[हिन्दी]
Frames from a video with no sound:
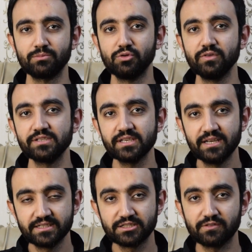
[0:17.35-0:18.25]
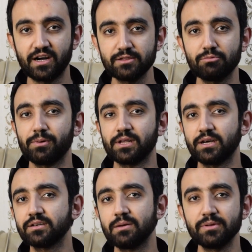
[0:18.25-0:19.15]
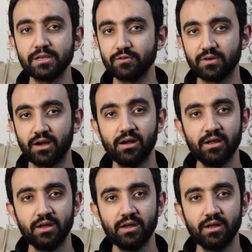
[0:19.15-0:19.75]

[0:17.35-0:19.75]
मूवीज जवान और पठान का भी नहीं हुआ